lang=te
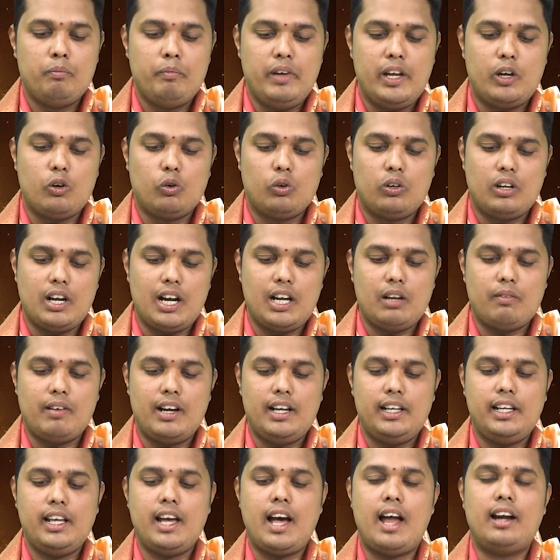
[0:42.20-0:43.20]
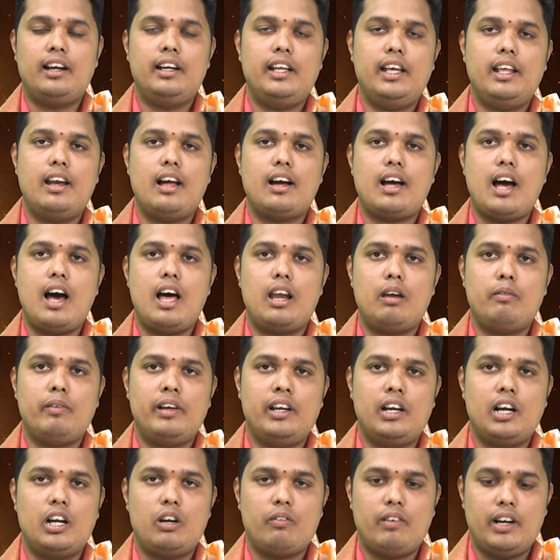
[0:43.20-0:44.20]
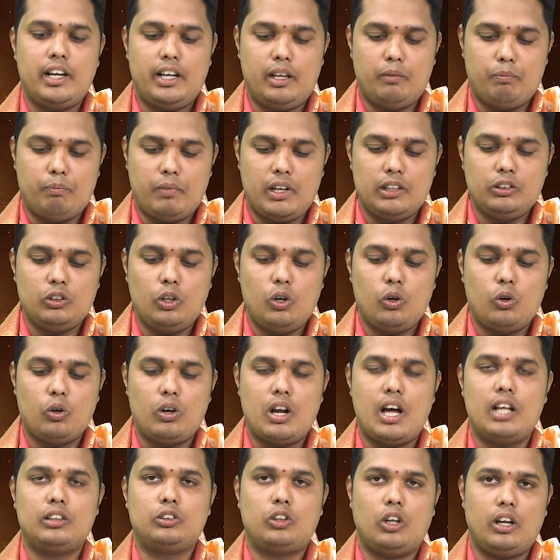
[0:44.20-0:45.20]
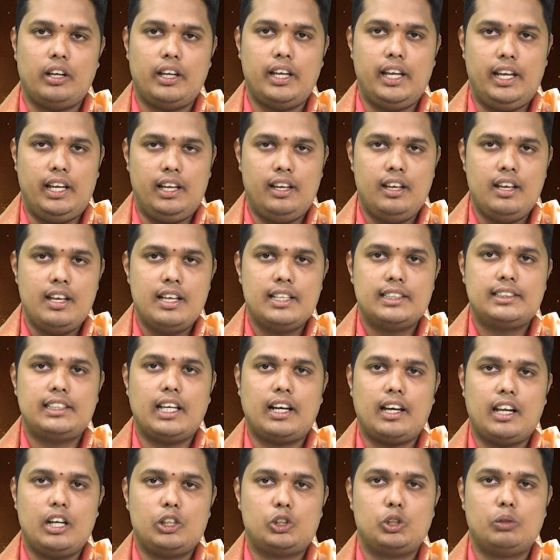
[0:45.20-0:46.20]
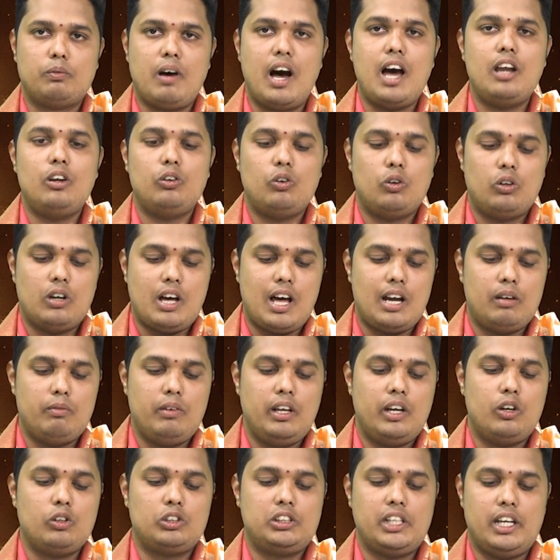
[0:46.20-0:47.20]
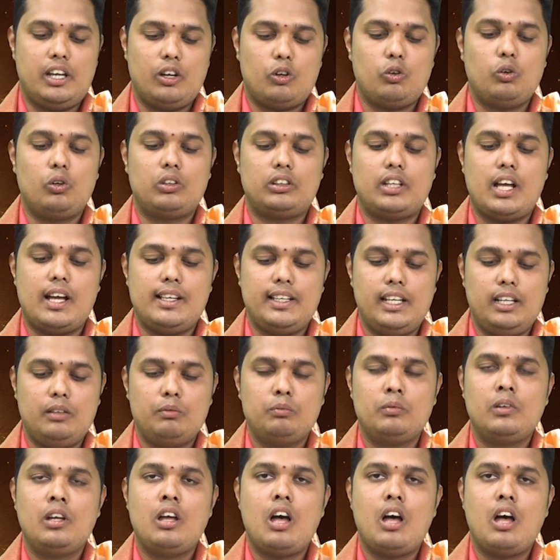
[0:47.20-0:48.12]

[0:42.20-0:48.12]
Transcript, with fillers: మీకు ఉన్నటువంటి అన్ని రకాలమైనటువంటి ఇబ్బందులు కూడా తొలగి సకల శుభాలు కూడా మీకు చేకూరుతాయి